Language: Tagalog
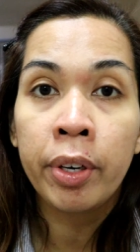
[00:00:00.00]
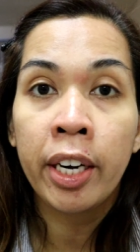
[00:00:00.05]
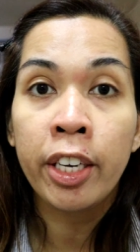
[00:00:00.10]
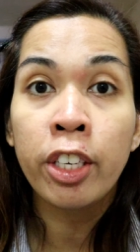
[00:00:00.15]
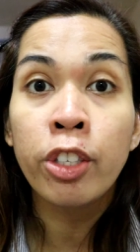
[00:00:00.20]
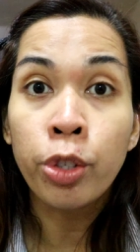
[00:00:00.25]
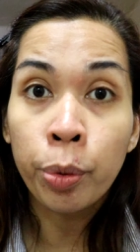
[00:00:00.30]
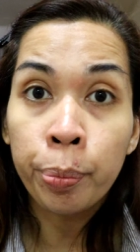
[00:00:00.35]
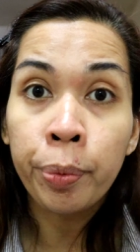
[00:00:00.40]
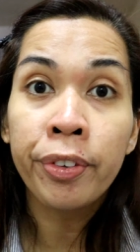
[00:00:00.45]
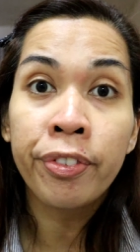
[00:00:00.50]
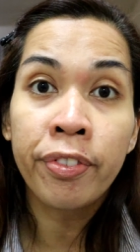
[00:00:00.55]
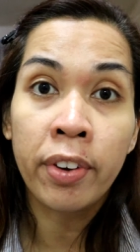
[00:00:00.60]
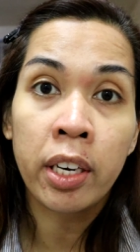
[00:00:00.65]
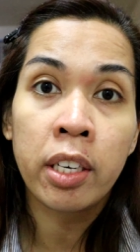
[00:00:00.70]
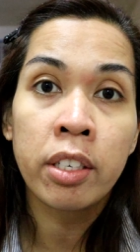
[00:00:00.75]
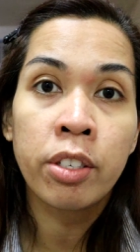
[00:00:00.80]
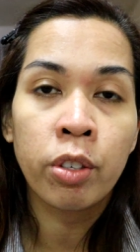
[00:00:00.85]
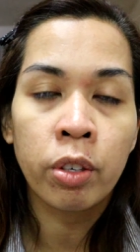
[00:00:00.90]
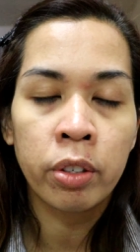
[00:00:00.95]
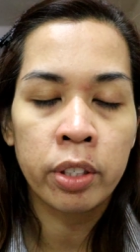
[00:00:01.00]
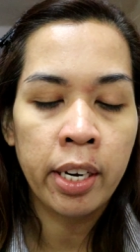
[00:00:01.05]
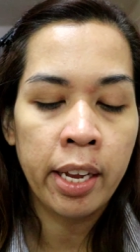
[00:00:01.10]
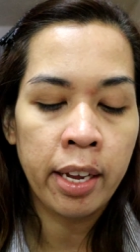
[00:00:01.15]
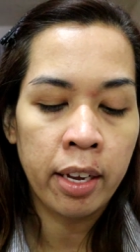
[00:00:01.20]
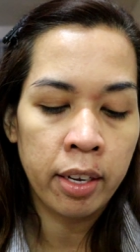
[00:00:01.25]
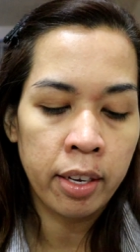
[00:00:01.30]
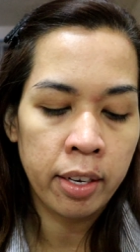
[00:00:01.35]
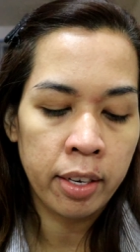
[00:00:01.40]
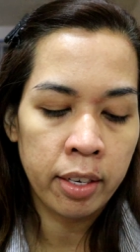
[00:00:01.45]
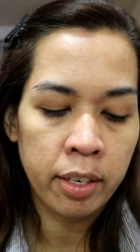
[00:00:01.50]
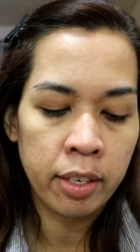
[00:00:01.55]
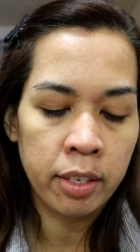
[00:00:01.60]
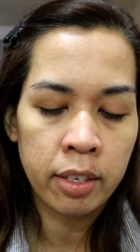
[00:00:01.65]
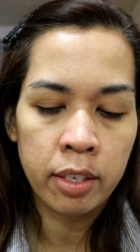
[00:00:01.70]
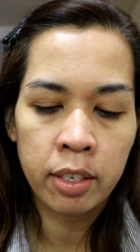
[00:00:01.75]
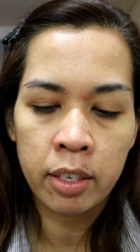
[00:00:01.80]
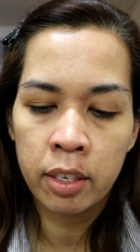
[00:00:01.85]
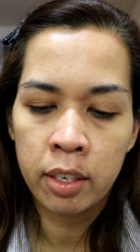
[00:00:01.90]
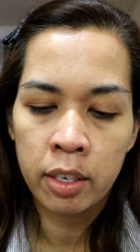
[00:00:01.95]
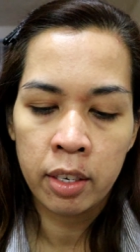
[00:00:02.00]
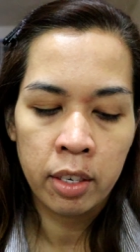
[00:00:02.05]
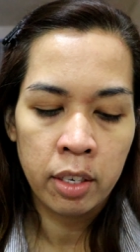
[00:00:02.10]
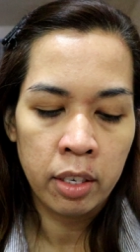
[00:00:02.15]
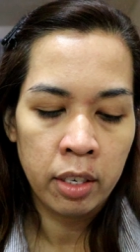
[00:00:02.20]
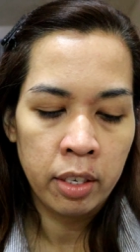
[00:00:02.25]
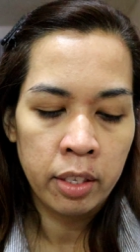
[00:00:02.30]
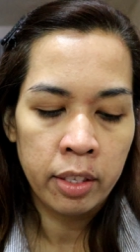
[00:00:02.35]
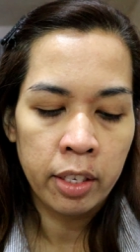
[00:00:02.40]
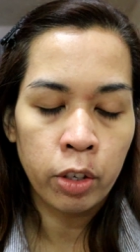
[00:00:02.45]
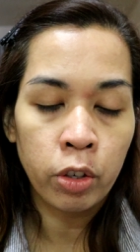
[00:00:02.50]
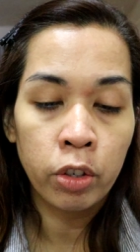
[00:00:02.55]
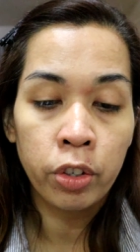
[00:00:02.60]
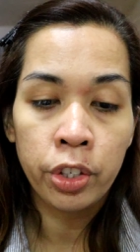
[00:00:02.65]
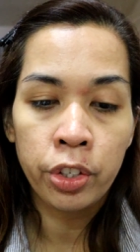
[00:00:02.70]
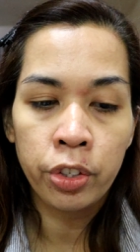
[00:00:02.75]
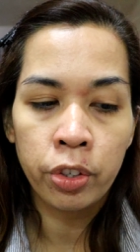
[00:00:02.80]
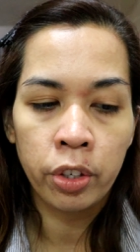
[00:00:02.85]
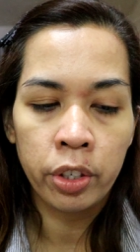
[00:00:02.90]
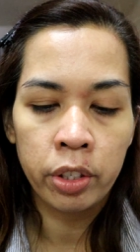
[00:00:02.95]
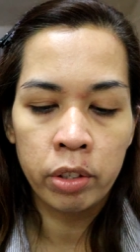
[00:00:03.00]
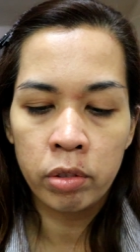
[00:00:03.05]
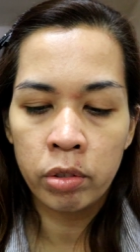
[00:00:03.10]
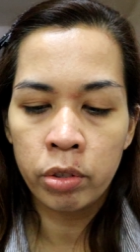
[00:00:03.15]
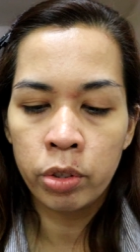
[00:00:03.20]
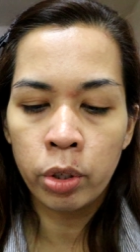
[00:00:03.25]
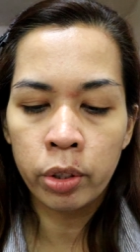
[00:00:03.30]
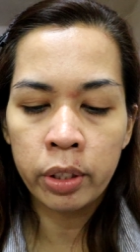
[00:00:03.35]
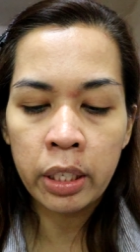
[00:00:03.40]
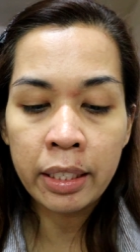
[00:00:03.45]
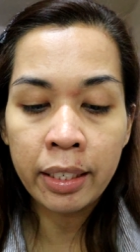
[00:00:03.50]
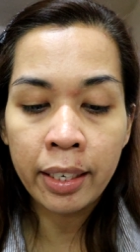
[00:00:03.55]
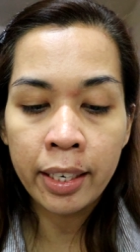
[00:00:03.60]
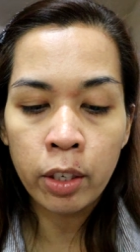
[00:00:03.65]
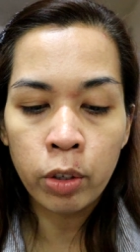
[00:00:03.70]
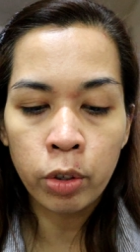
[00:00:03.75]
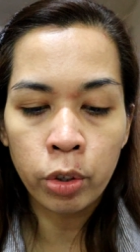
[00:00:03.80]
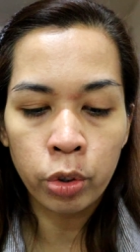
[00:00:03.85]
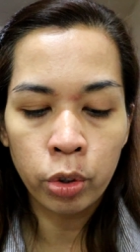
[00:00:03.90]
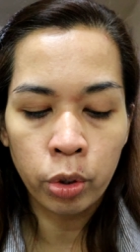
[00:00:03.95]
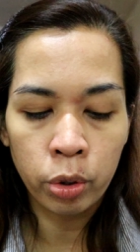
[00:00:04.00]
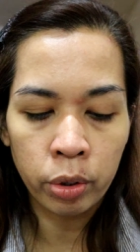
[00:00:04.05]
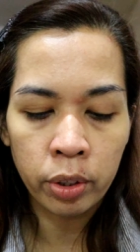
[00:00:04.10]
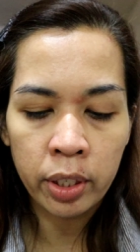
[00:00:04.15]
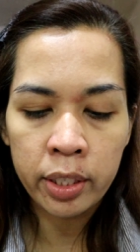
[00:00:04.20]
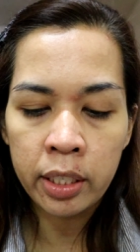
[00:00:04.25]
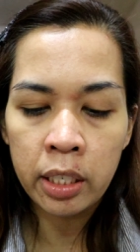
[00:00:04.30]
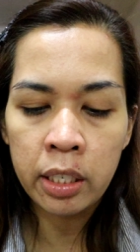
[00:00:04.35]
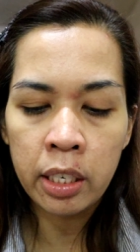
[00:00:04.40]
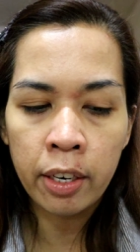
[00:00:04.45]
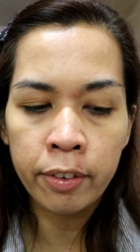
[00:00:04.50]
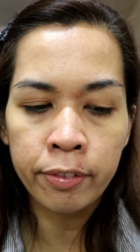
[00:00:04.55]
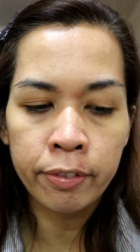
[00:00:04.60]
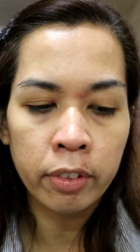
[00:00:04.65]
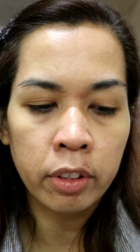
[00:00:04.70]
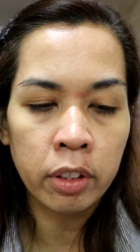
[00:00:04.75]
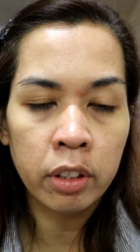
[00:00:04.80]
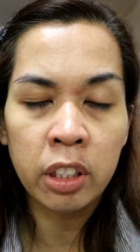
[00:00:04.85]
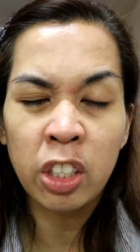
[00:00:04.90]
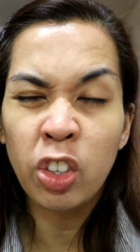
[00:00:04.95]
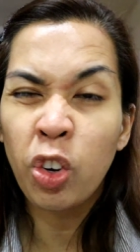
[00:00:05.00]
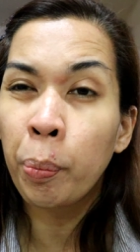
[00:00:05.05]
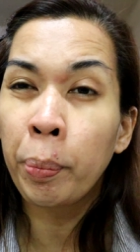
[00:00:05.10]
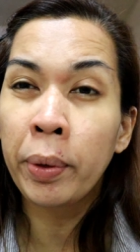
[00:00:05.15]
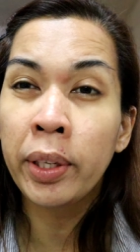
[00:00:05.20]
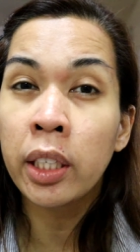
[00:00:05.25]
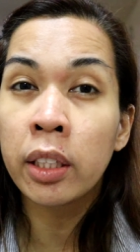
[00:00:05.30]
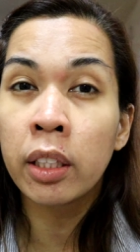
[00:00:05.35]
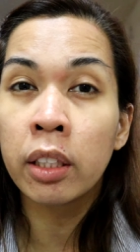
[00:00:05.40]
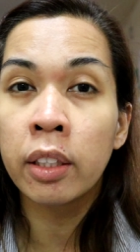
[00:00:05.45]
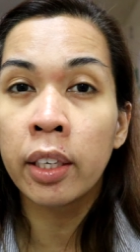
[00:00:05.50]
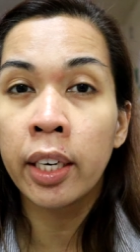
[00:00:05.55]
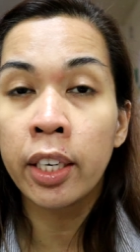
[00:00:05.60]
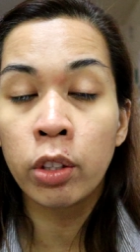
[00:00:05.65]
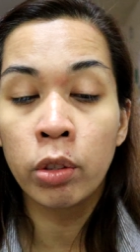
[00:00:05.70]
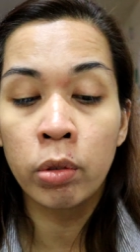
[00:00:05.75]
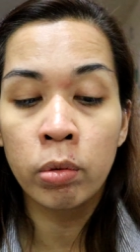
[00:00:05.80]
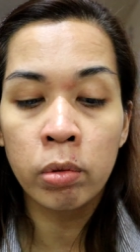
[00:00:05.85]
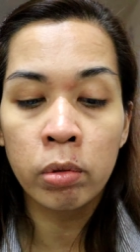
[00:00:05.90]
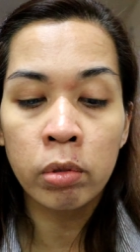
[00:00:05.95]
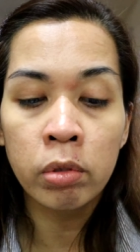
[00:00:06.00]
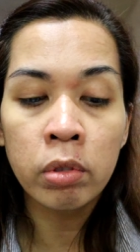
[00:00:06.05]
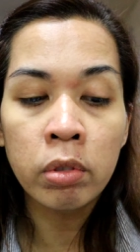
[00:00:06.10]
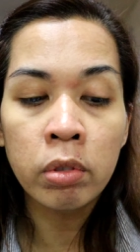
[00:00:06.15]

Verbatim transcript: yung superface ko na, na cushion. So, tinry ko to. Kasi hindi ko pa natatry to